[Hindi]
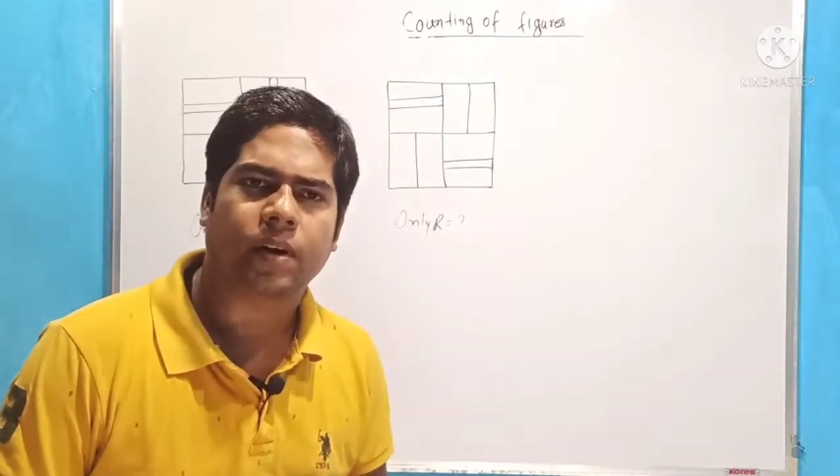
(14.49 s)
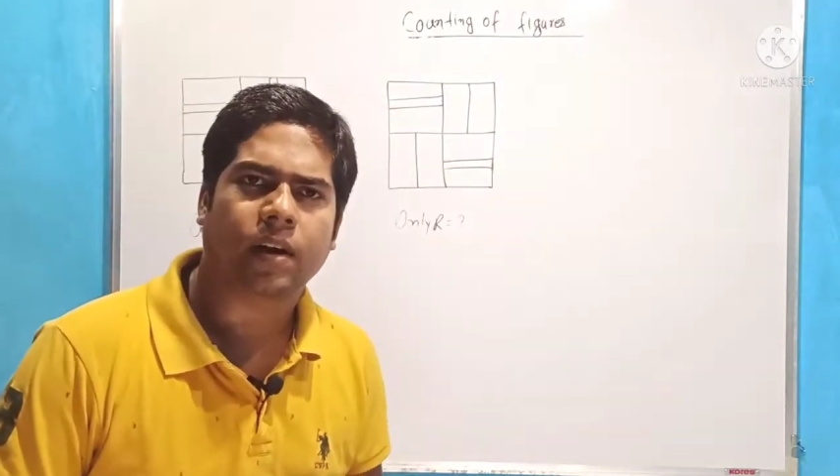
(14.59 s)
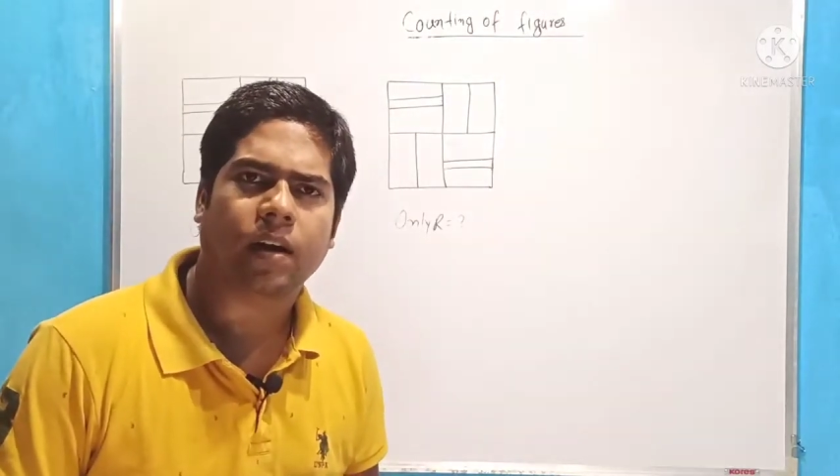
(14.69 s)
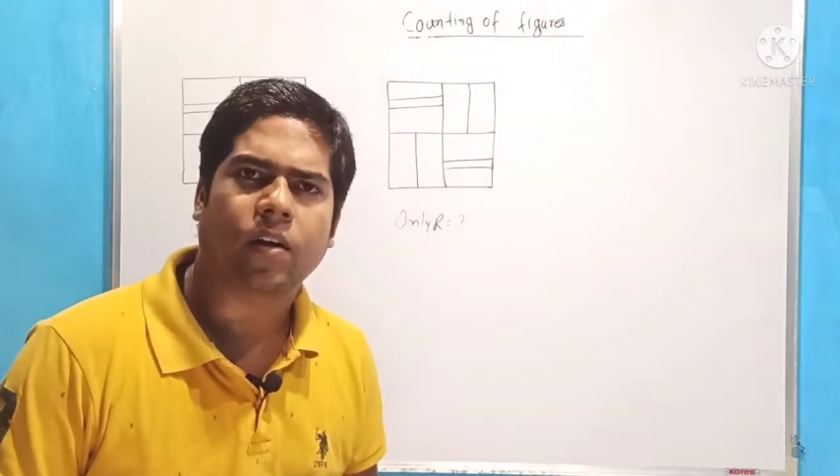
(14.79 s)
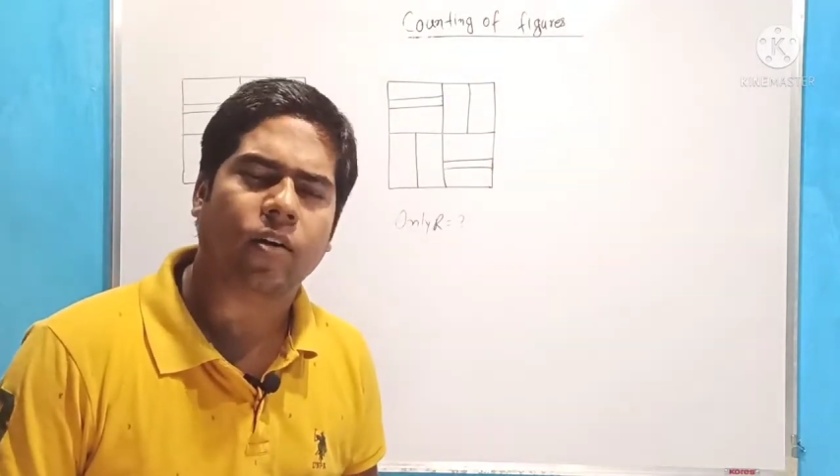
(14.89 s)
रहे
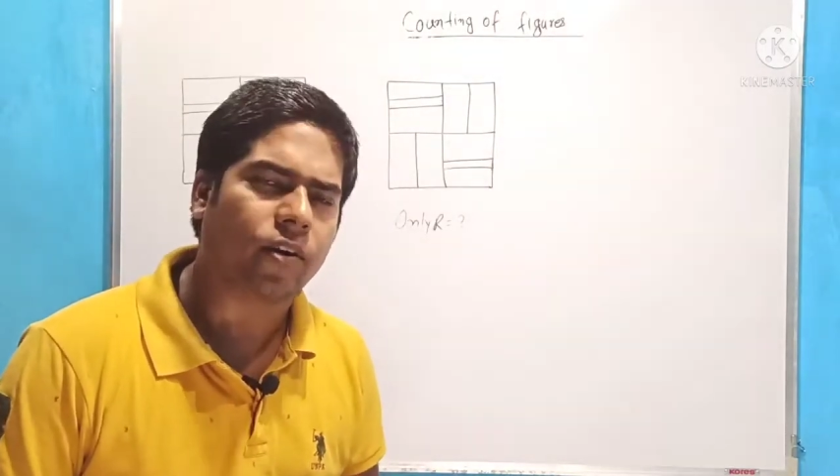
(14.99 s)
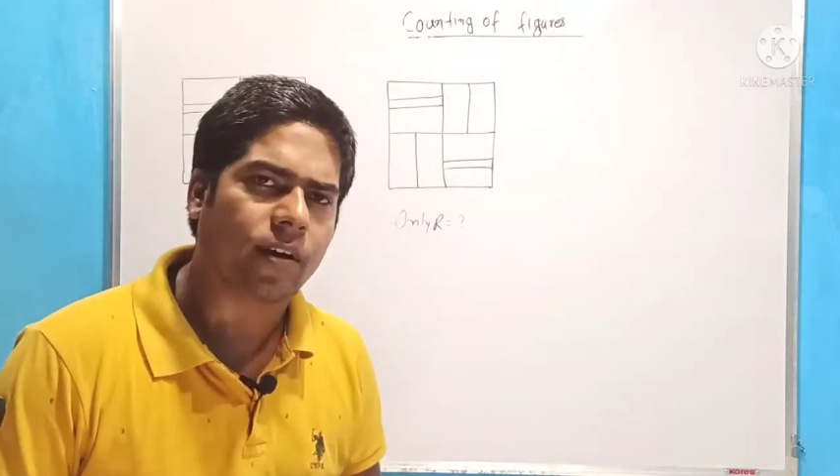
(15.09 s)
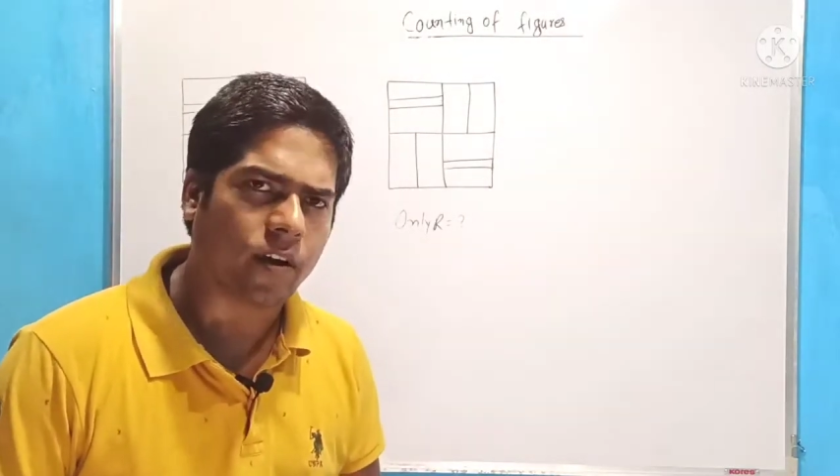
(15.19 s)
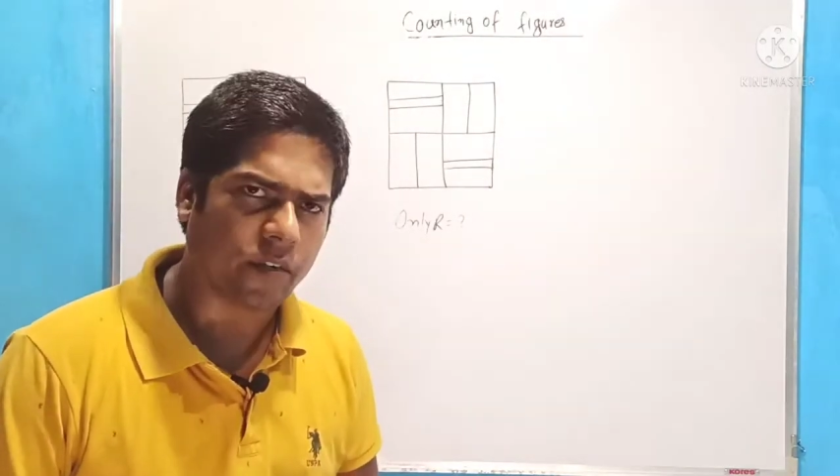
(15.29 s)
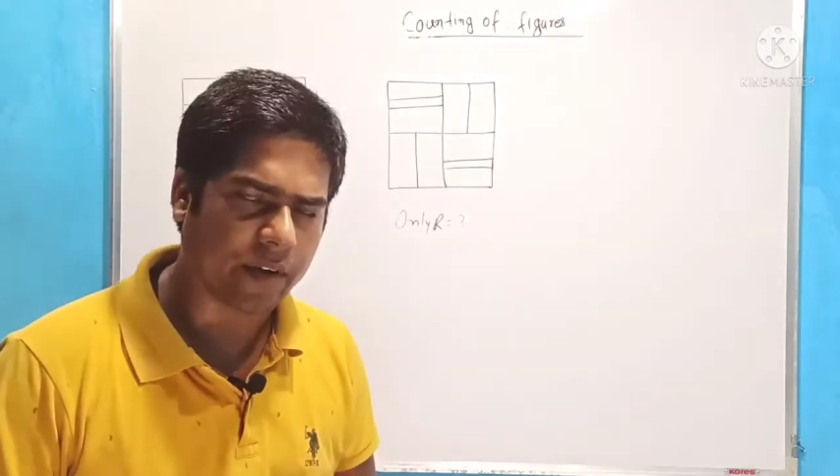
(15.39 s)
हैं
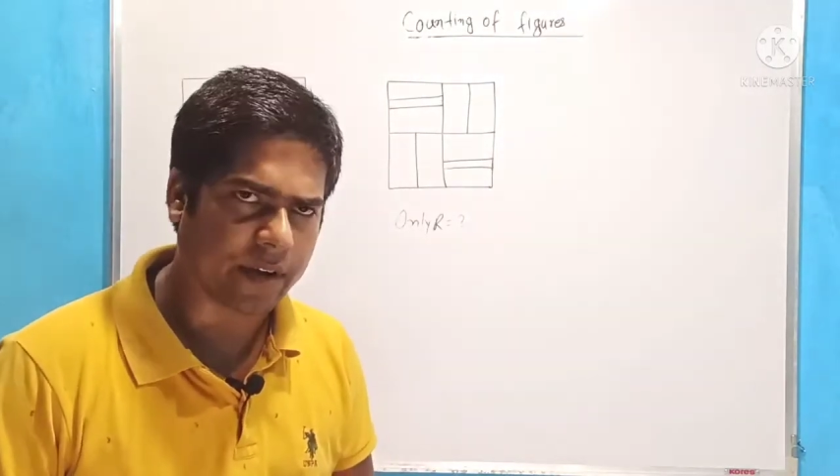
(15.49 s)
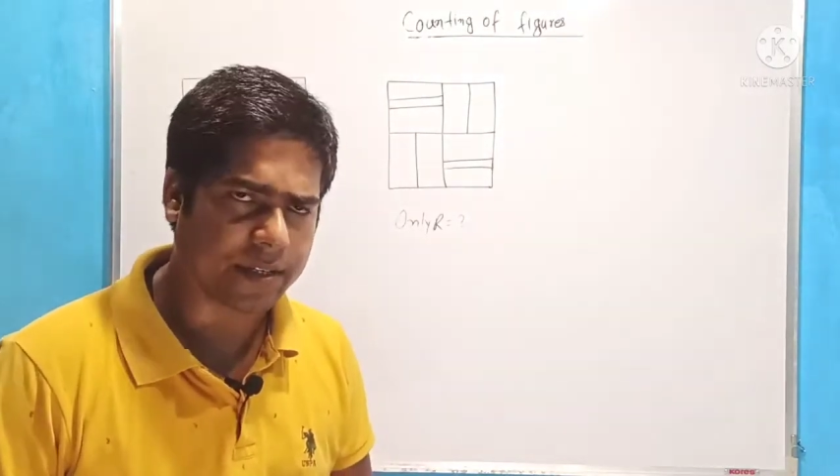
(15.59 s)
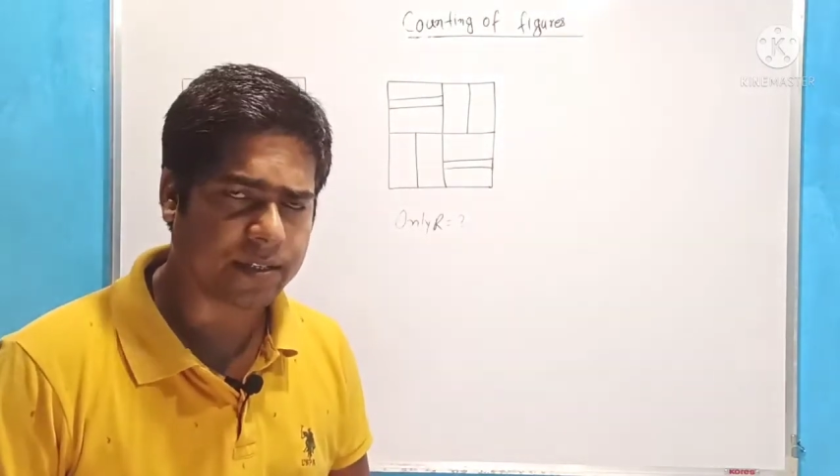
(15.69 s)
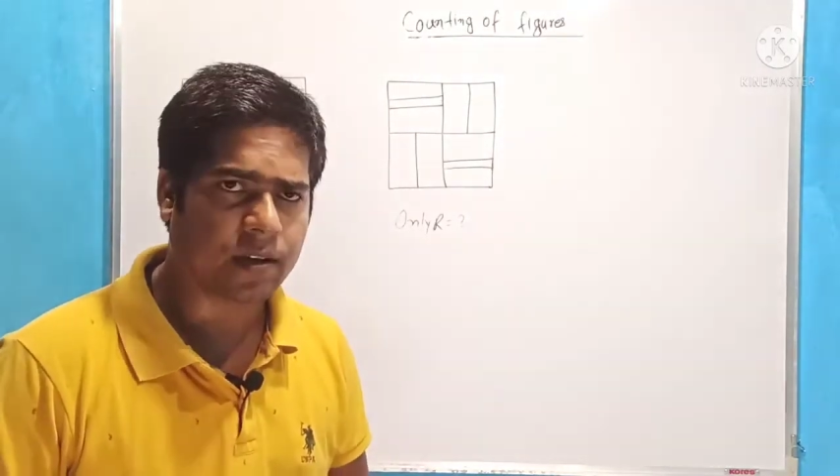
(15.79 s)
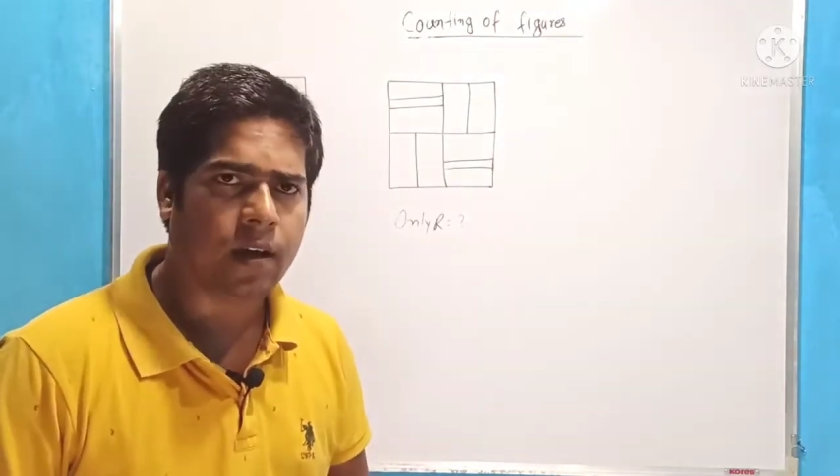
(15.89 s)
काउंटिंग ऑफ फिगर्स